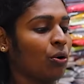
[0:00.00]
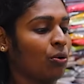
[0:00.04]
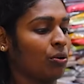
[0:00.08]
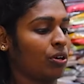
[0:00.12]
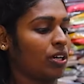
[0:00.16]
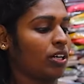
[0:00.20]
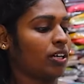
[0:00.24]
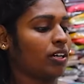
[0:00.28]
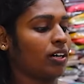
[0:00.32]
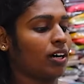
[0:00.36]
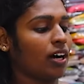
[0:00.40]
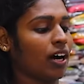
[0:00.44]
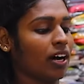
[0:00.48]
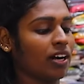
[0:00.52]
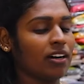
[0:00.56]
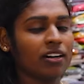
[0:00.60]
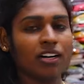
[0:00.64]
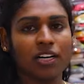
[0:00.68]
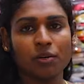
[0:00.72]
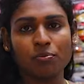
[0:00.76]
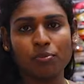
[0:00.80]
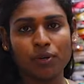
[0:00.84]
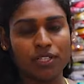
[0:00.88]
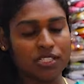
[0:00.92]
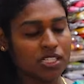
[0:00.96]
ஒரு
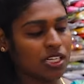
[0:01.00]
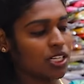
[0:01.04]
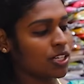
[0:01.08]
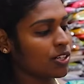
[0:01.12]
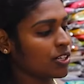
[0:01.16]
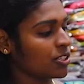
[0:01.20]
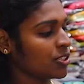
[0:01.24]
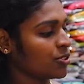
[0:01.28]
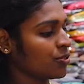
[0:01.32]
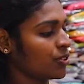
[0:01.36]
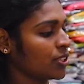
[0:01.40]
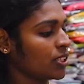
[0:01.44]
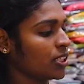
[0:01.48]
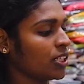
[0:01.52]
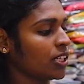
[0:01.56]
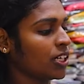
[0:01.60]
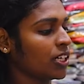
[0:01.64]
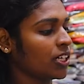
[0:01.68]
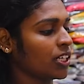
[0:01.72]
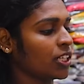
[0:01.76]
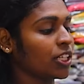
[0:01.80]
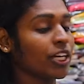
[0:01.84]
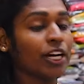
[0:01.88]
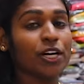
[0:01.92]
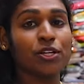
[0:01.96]
ஹண்ட்ரட் பர்சன்டேஜ் வந்து
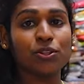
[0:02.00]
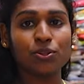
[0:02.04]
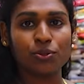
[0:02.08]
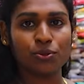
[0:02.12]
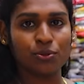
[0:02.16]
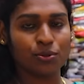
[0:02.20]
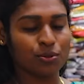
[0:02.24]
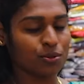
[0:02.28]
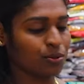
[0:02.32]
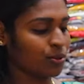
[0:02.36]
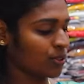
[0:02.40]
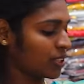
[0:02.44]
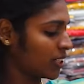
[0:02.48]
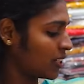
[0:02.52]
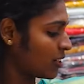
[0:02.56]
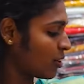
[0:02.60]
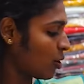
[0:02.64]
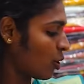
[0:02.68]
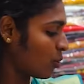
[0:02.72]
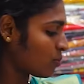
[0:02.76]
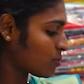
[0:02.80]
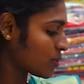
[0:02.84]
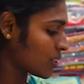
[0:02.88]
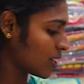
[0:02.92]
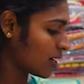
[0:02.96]
இது எடுத்து கொடுக்கும் இந்த
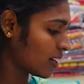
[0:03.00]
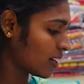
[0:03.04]
டாப்ஸ்